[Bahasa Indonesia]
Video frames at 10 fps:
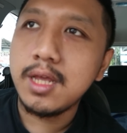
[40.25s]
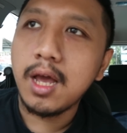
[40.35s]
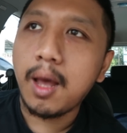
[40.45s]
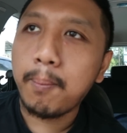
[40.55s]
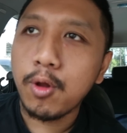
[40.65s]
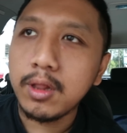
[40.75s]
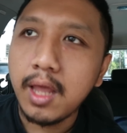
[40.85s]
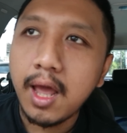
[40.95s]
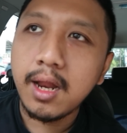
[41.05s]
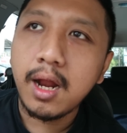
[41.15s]
dia ke
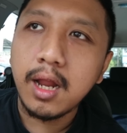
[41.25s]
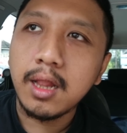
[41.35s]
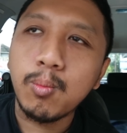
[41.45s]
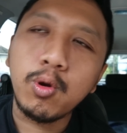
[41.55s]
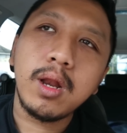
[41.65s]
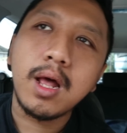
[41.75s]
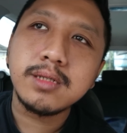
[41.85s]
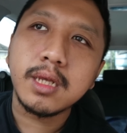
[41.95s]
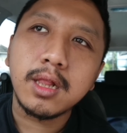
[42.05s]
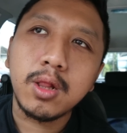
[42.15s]
Pontianak dan nemuin
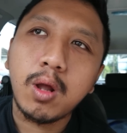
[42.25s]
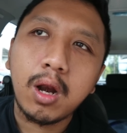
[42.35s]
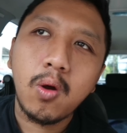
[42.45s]
nasi telur